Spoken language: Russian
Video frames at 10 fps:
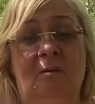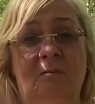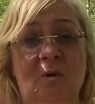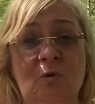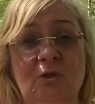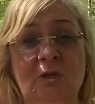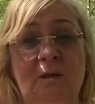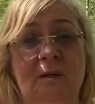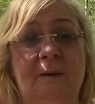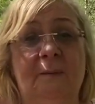С Бенчи,
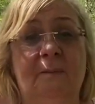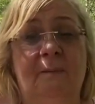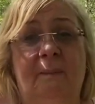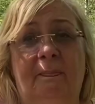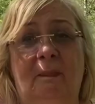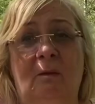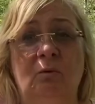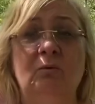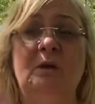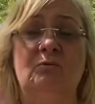какими артистами?
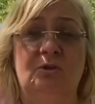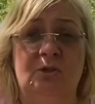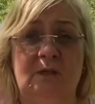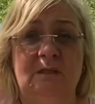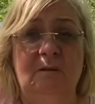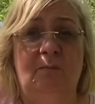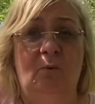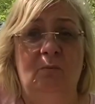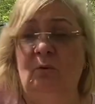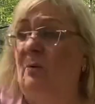Ну, я уже сейчас не
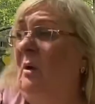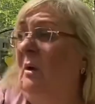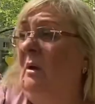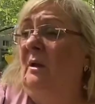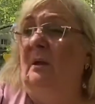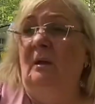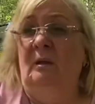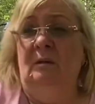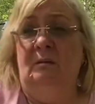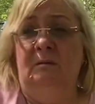помню.
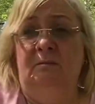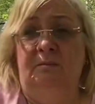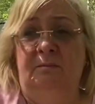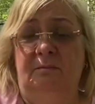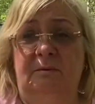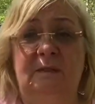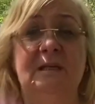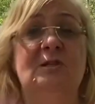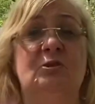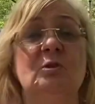И, э, и
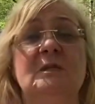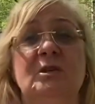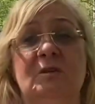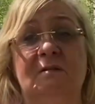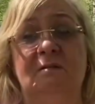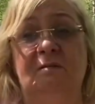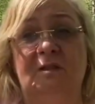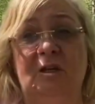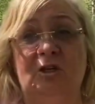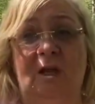что значит
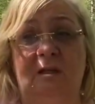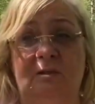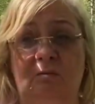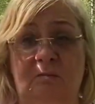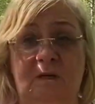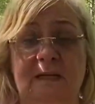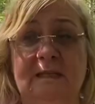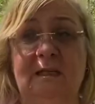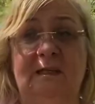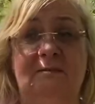встречалась? Ну, мы
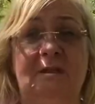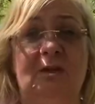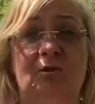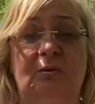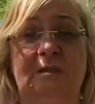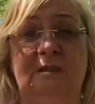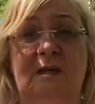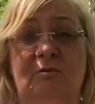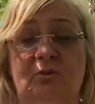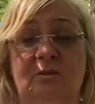ходили на встречу. У нас, когда
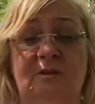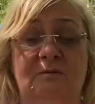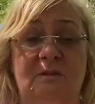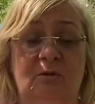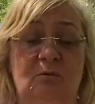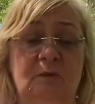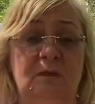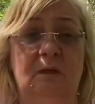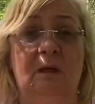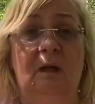я училась в
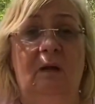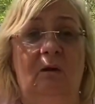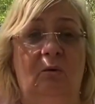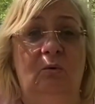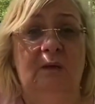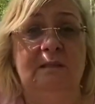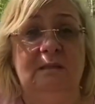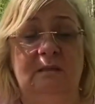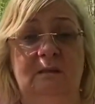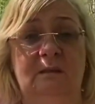институте, ну, э, у нас
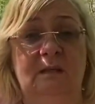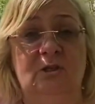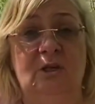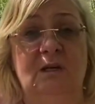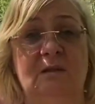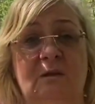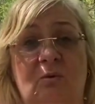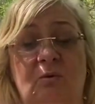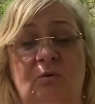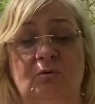э, наш ректор,
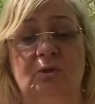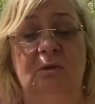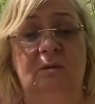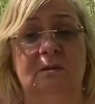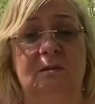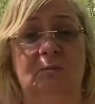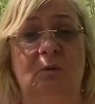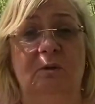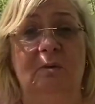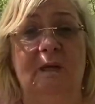он дружил с
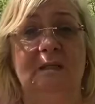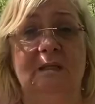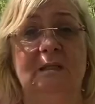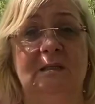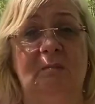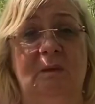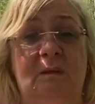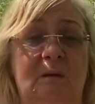многими артистами.